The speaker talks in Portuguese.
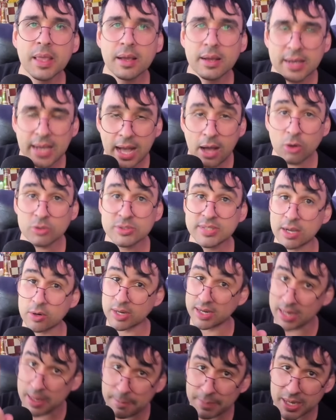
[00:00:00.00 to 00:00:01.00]
Carlsen.
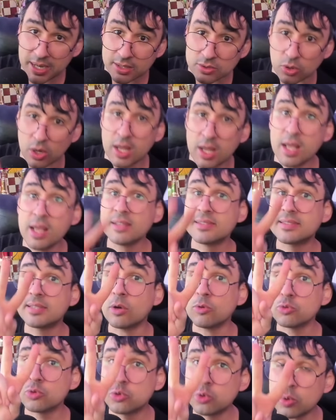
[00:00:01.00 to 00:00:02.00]
Agora, lembrando,
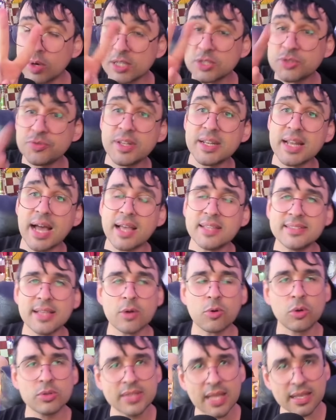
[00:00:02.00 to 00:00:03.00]
são duas finais que
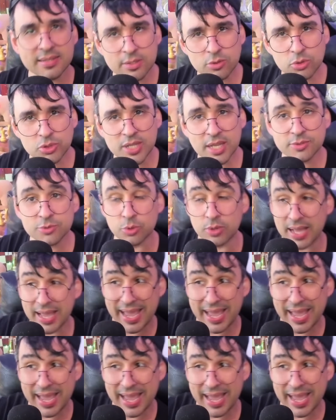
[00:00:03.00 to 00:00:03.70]
acontecem no Chess Tour.